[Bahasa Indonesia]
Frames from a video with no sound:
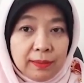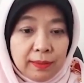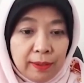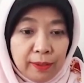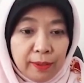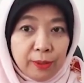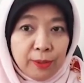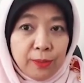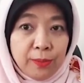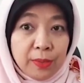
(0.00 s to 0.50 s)
Nah
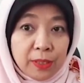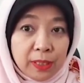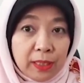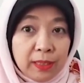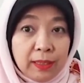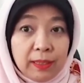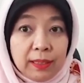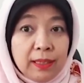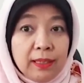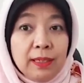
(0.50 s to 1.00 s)
itu bisa
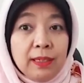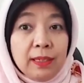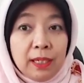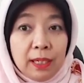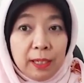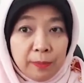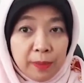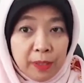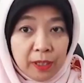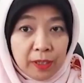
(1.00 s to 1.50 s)
terjadi
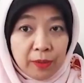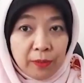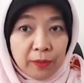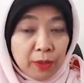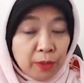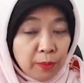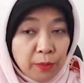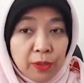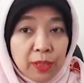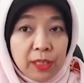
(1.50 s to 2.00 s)
kehamilan
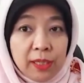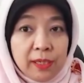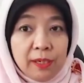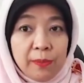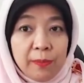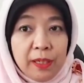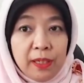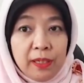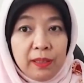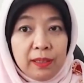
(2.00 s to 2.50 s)
walaupun tidak ada
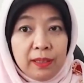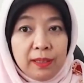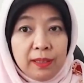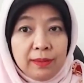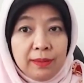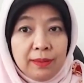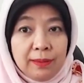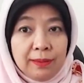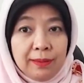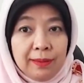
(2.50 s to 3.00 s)

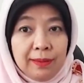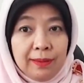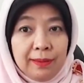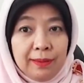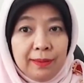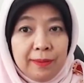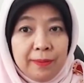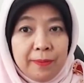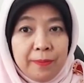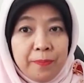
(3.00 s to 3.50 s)
penetrasi.
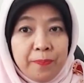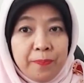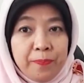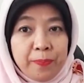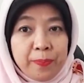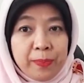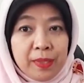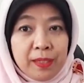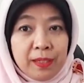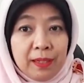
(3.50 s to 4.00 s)

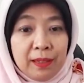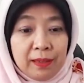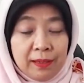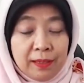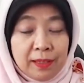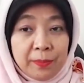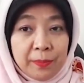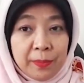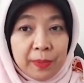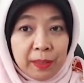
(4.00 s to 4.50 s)
Hmm.
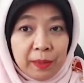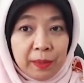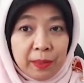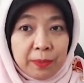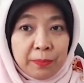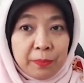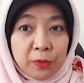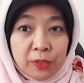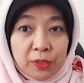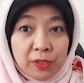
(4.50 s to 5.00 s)
karena sperma,
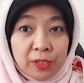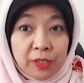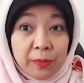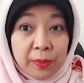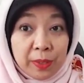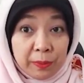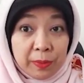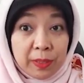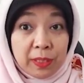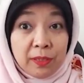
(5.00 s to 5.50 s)
posisi
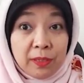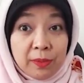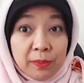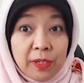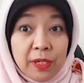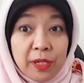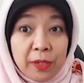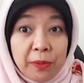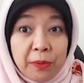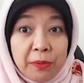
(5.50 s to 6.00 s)
spermanya
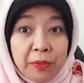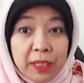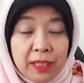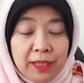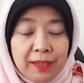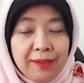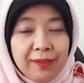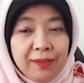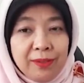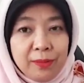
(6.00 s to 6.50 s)
sedemikian
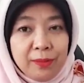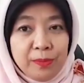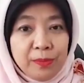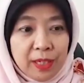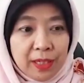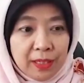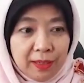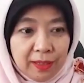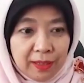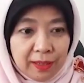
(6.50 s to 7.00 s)
kuat gitu
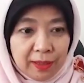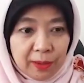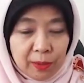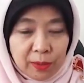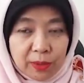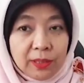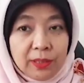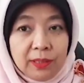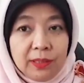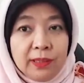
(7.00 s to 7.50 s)
kemudian hmm.
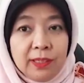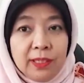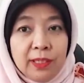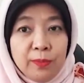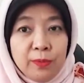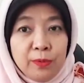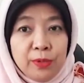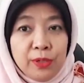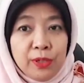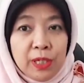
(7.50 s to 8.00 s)
kondisi si
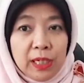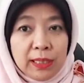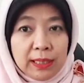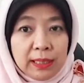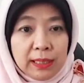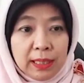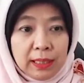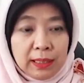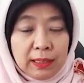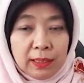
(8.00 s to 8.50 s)
ibu juga
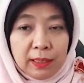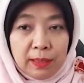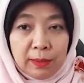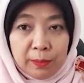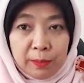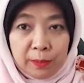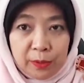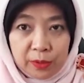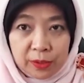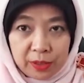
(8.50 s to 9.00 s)
sedang
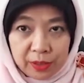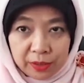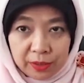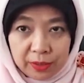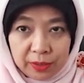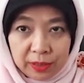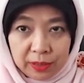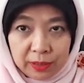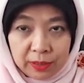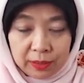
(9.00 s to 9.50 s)
dalam
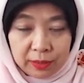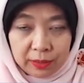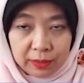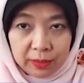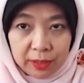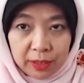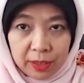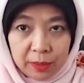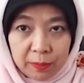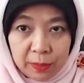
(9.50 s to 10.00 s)
proses eh,
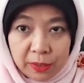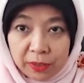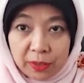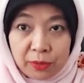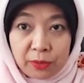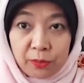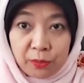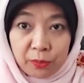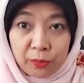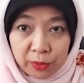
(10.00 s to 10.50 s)
masa
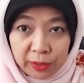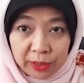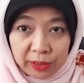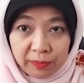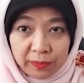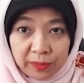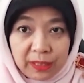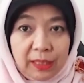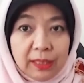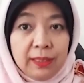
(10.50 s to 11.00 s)
subur
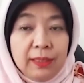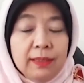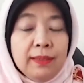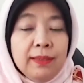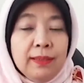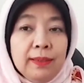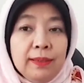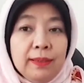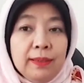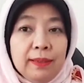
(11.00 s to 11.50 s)
misalnya
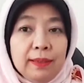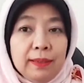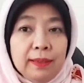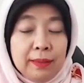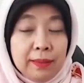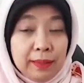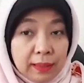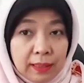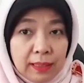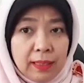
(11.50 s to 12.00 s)
hmm.
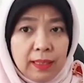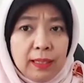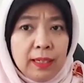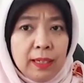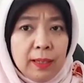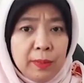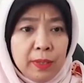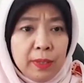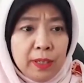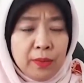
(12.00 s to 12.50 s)
terjadi
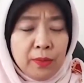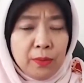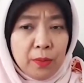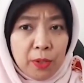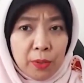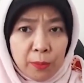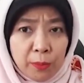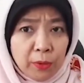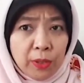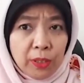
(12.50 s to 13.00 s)
kehamilan
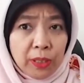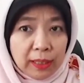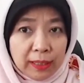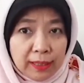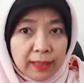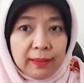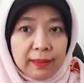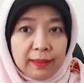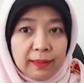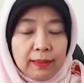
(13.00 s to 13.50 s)
walaupun
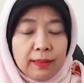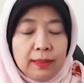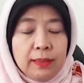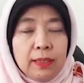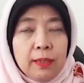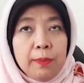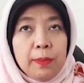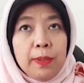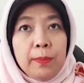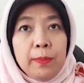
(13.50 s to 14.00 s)
tidak terjadi
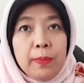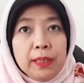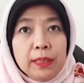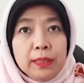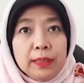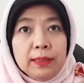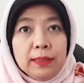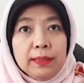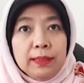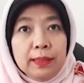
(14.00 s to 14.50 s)
apa-apa
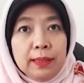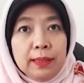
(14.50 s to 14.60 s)
nah